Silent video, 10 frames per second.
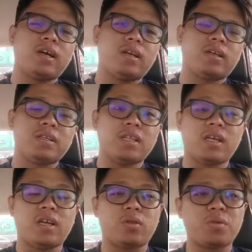dengan
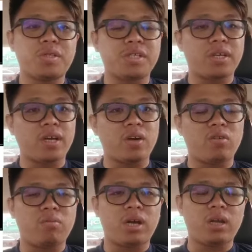kenyataan Datuk Seri
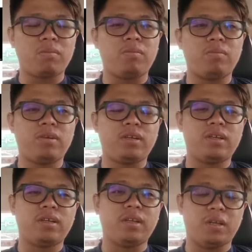Anwar Ibrahim
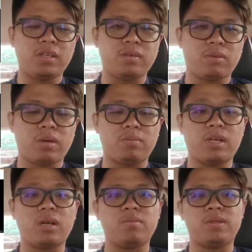ini sebagai
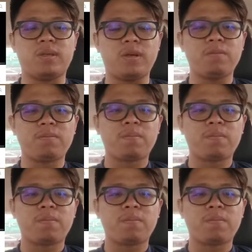Perdana Menteri